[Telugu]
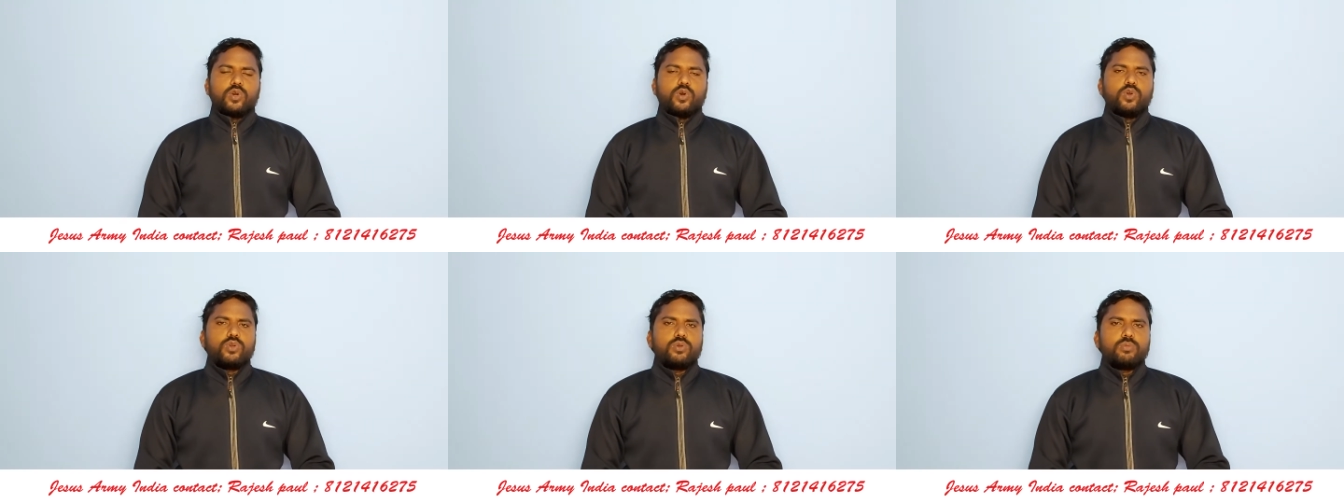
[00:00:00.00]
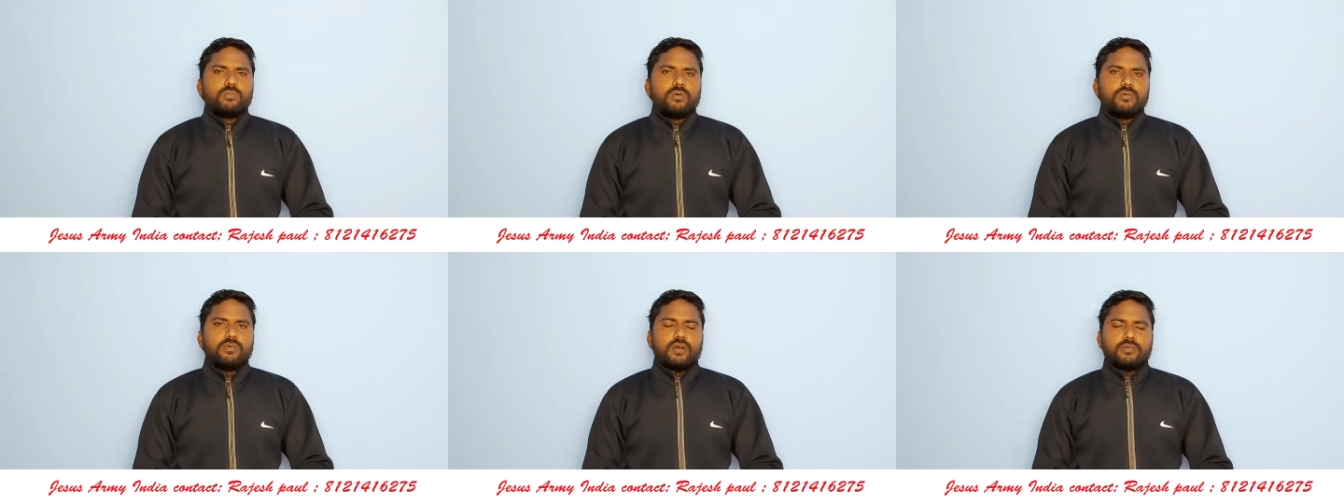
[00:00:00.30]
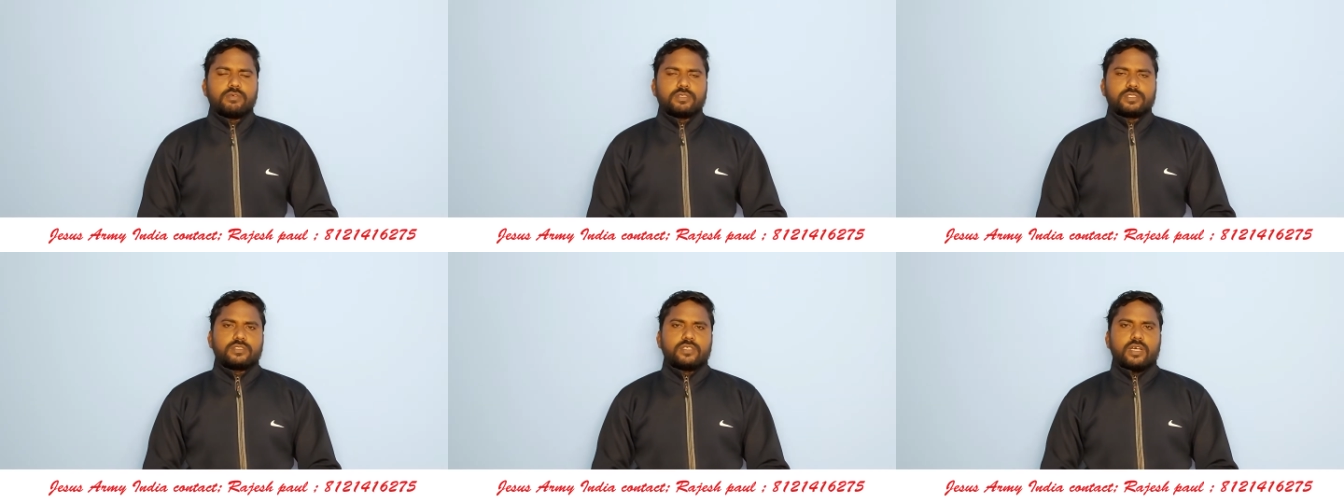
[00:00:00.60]
కుటుంబ
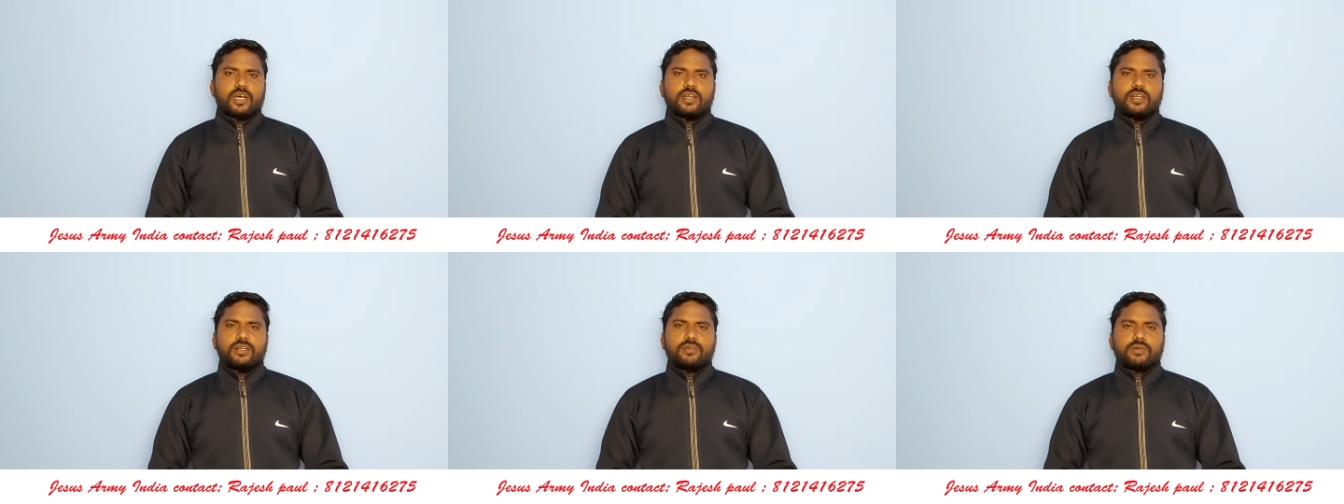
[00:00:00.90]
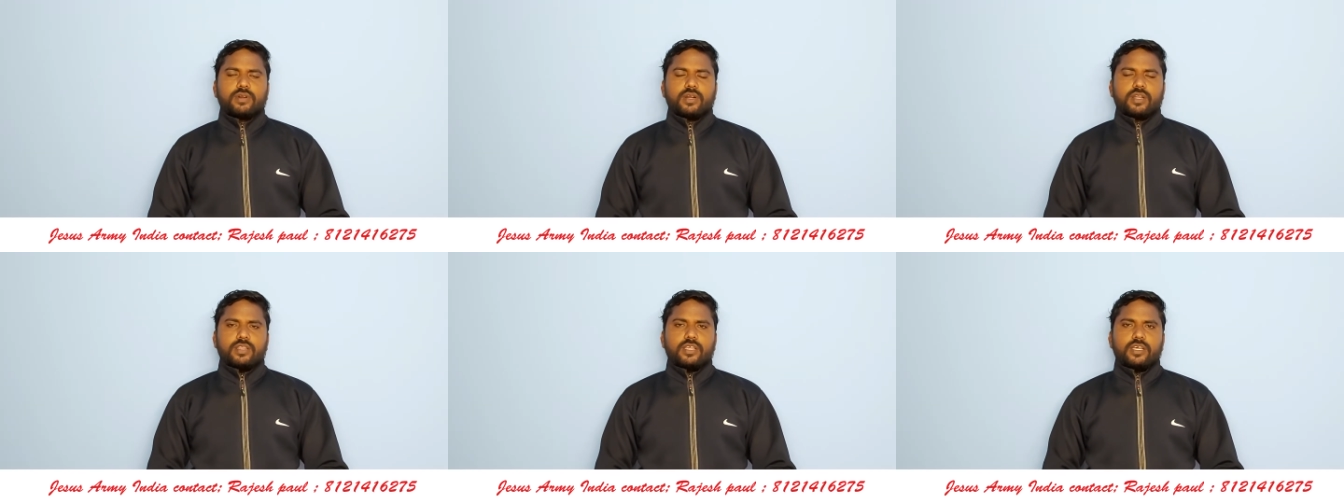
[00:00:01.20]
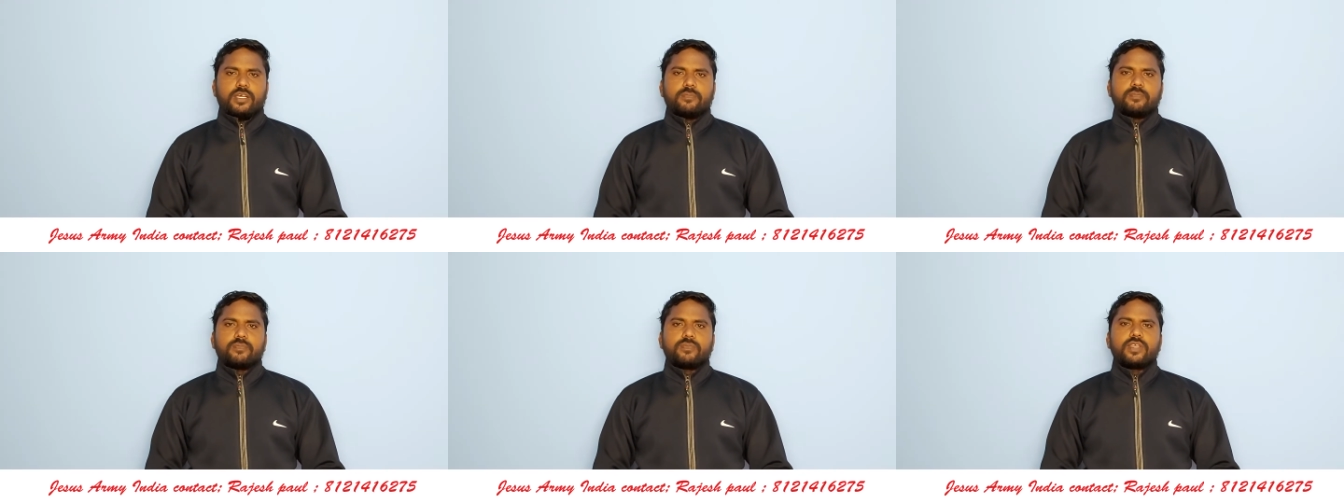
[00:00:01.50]
వ్యవస్థ
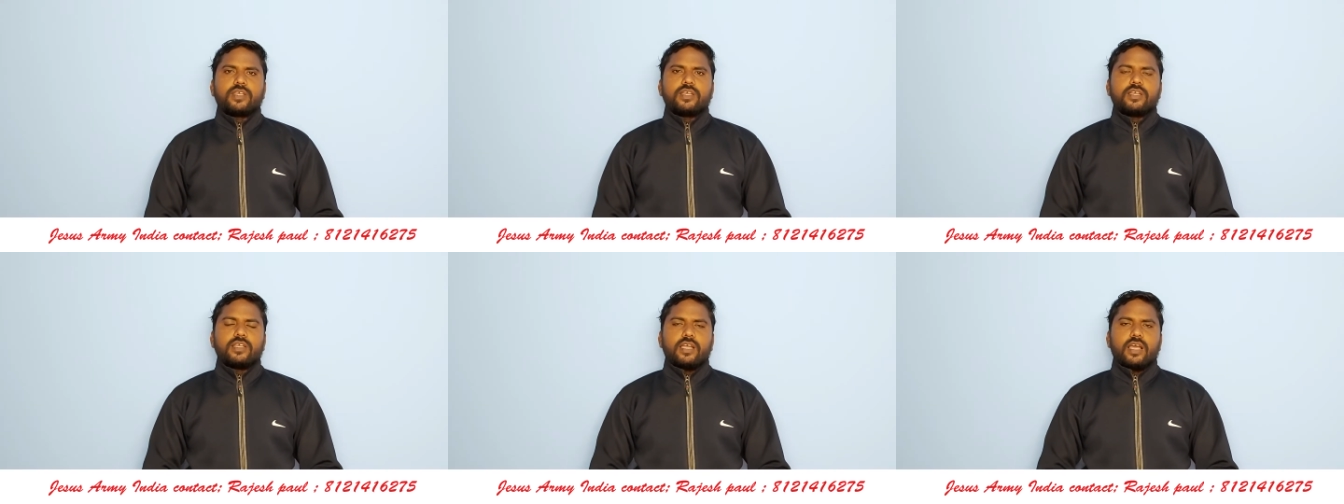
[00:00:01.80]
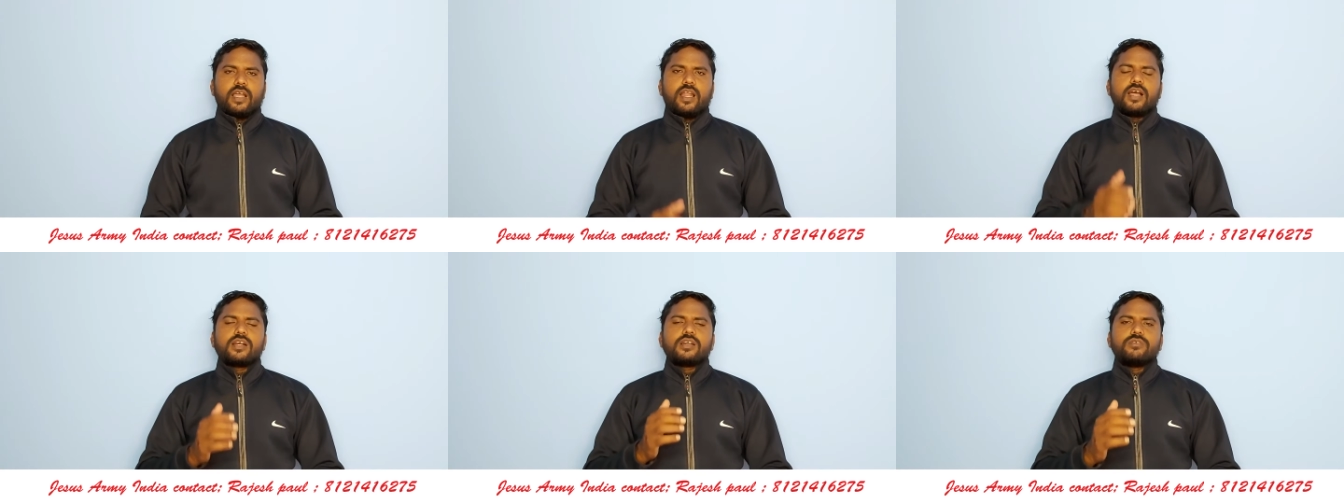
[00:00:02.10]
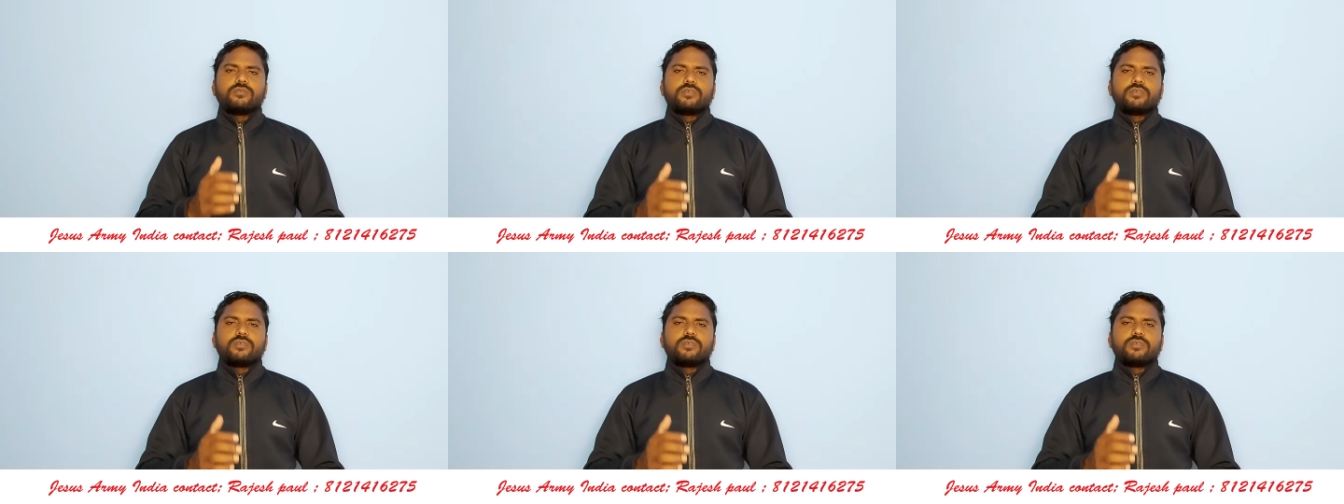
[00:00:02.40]
అనేటువంటిది ఎలాగ